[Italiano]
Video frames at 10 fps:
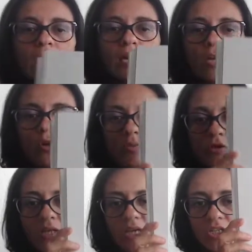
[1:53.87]
e lo
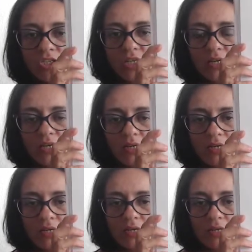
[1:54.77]
protegge
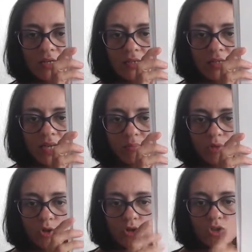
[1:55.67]
dalla
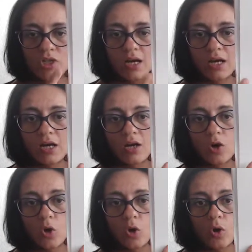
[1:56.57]
pioggia
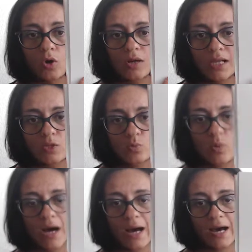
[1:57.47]
con la
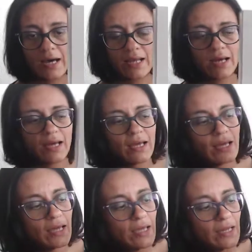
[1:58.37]
sua ala.
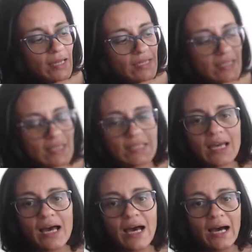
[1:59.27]
La
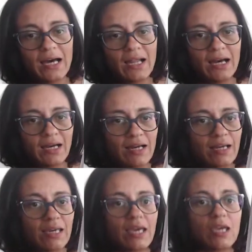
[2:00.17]
stessa ala
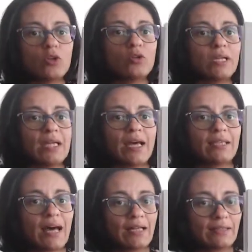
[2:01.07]
che non era
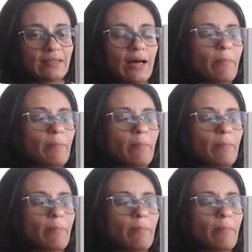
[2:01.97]
adatta